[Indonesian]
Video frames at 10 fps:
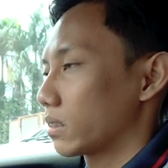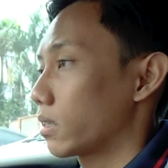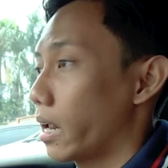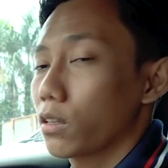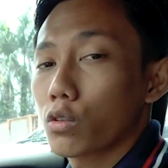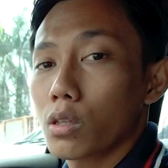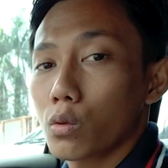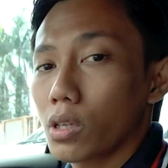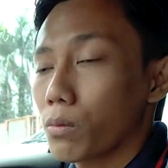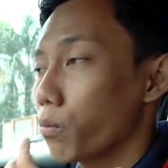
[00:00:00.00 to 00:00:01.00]
Selain itu
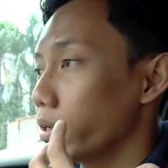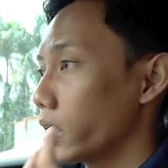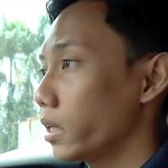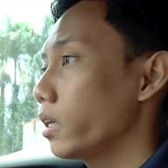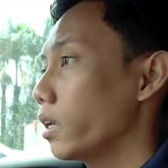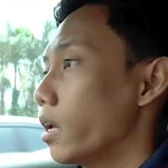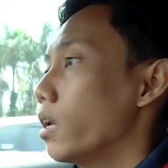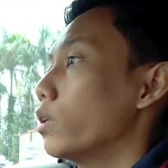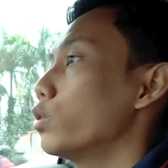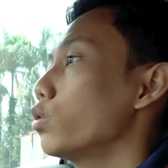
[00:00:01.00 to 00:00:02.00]
tentunya mobil ini
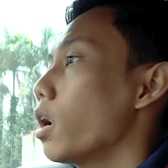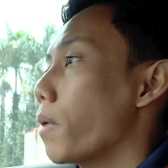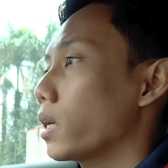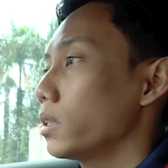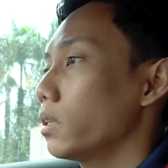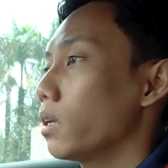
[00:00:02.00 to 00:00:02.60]
juga masih